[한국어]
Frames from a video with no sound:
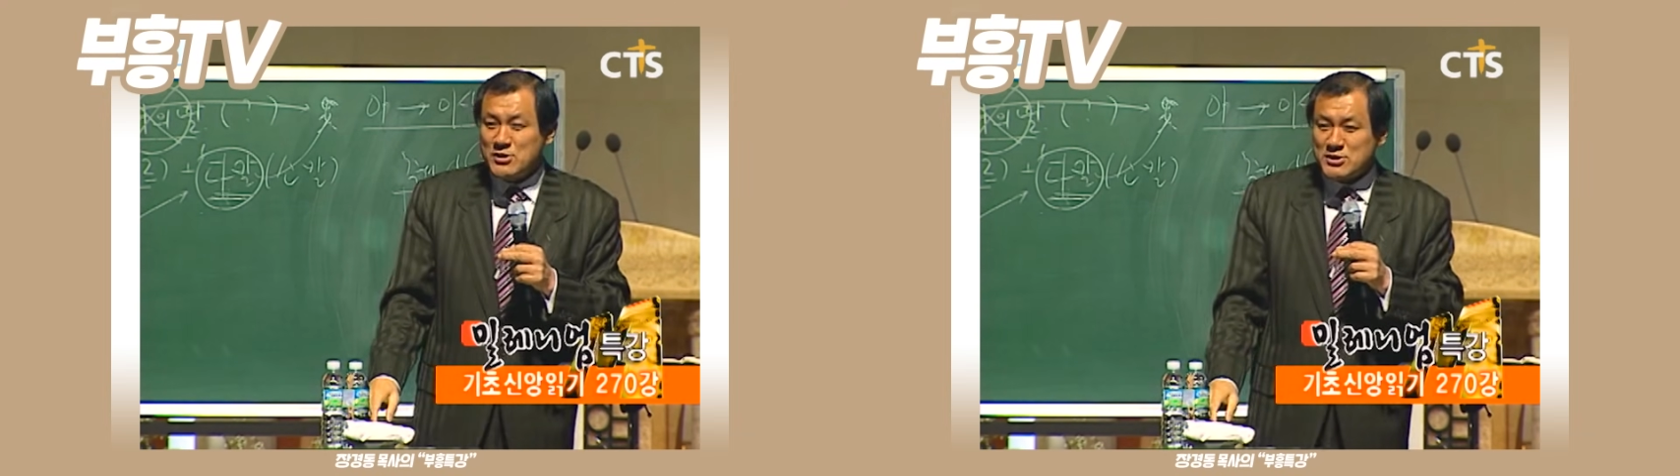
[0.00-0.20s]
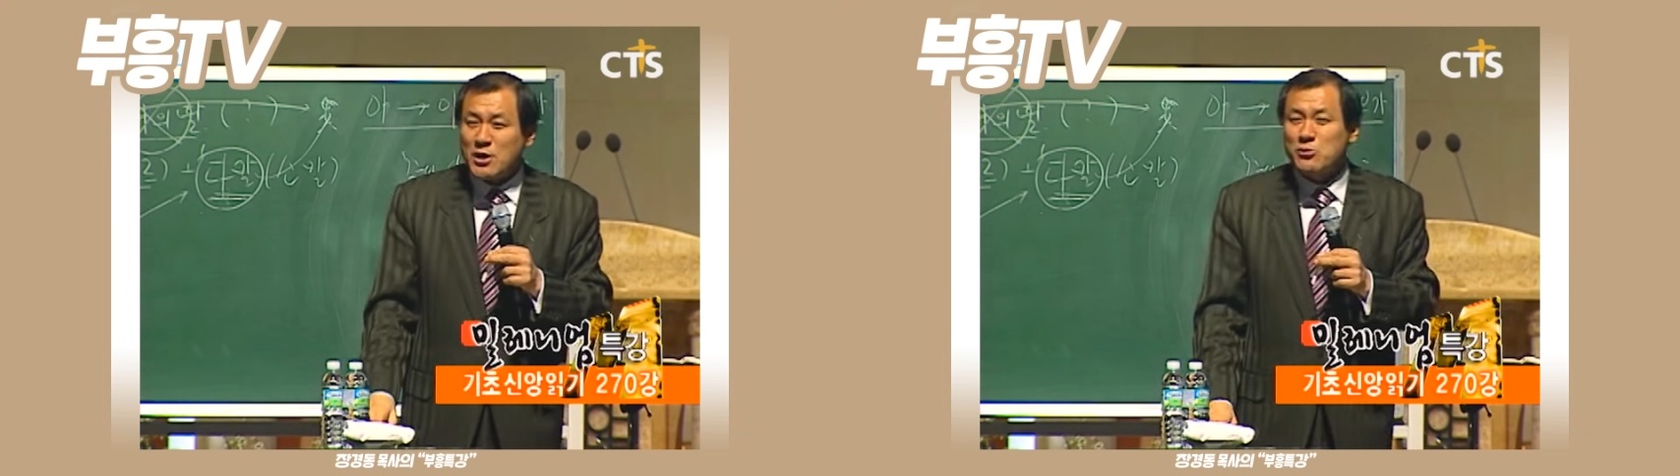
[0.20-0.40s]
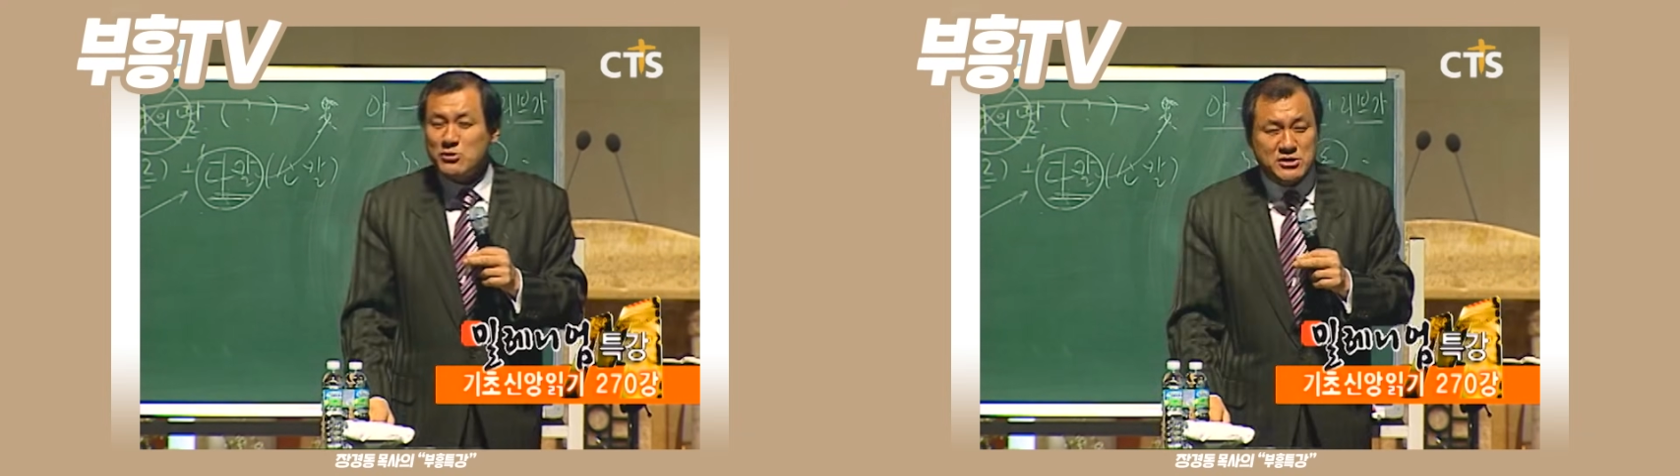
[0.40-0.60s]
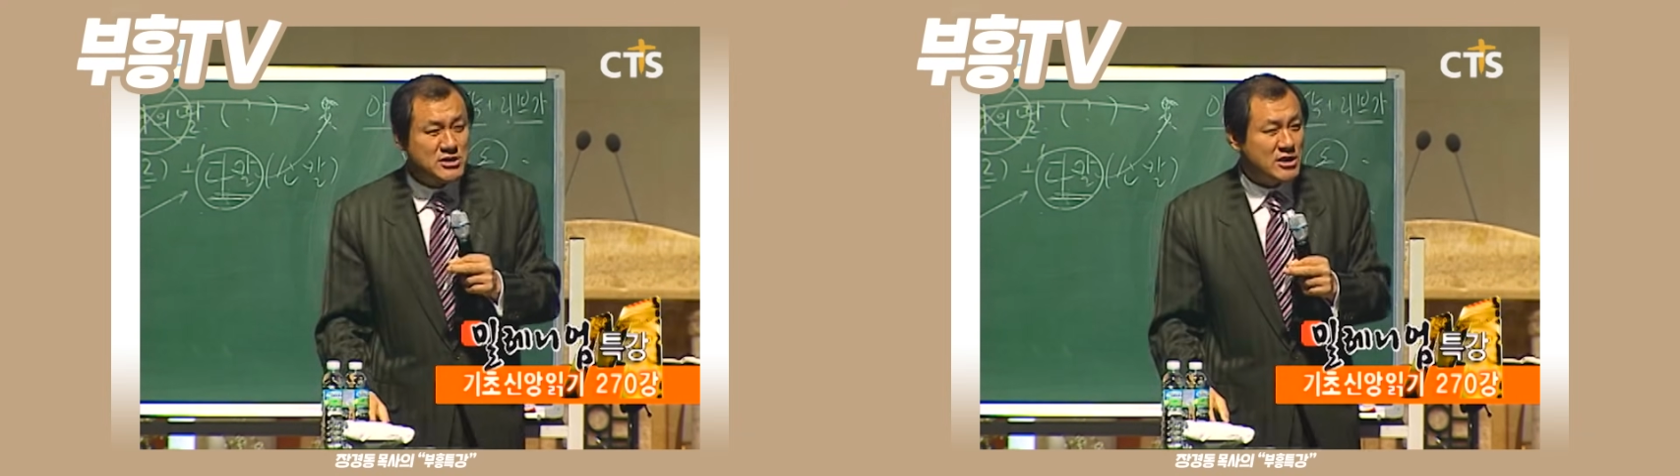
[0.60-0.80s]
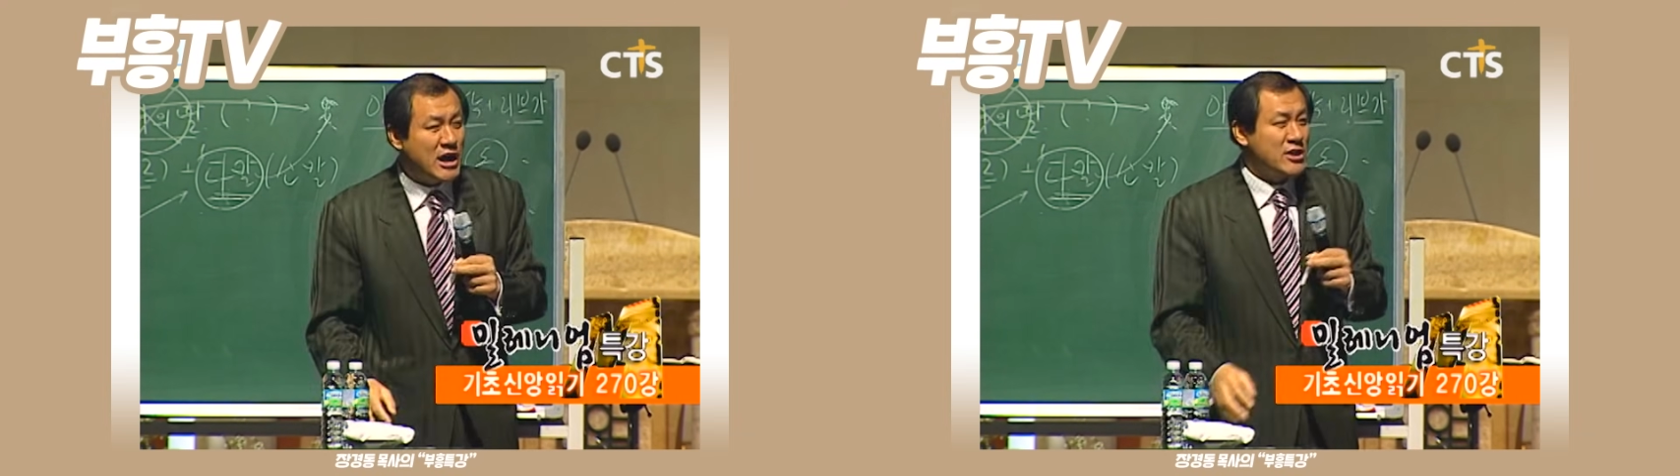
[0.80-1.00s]
자고는
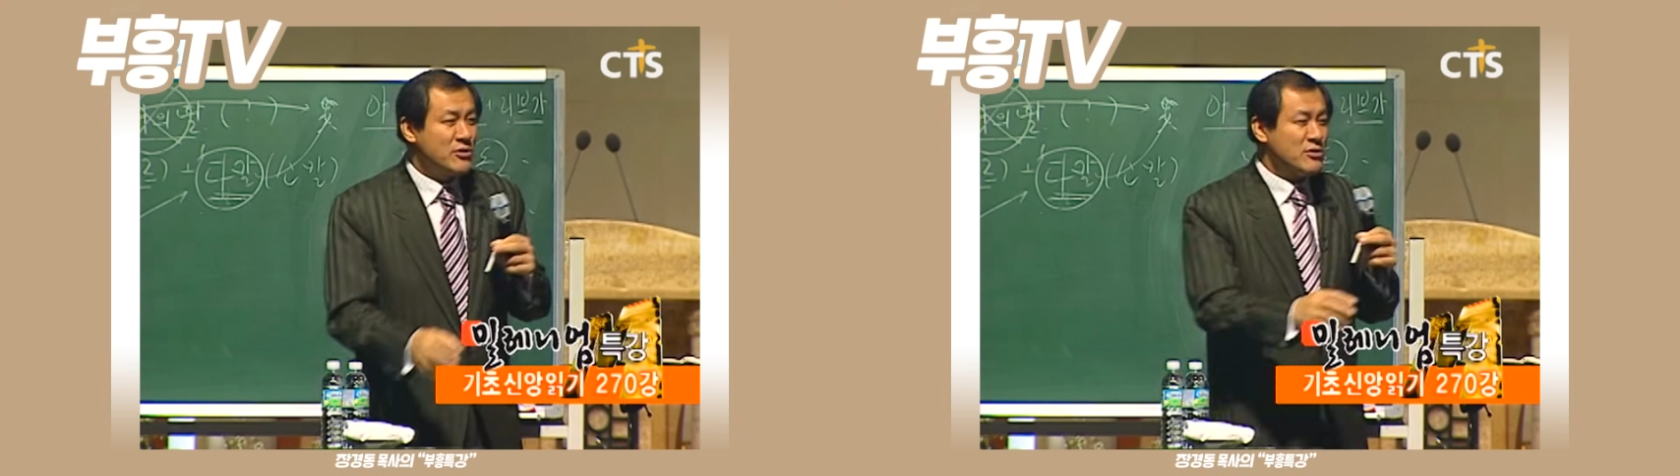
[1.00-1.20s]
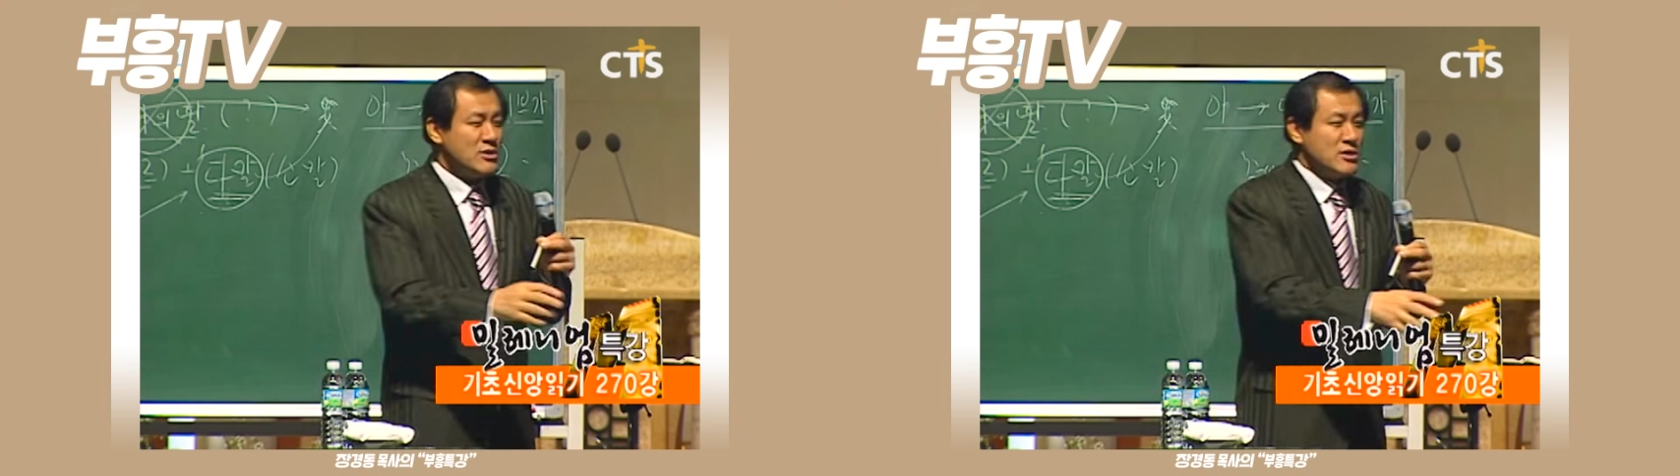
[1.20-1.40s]
이제 가서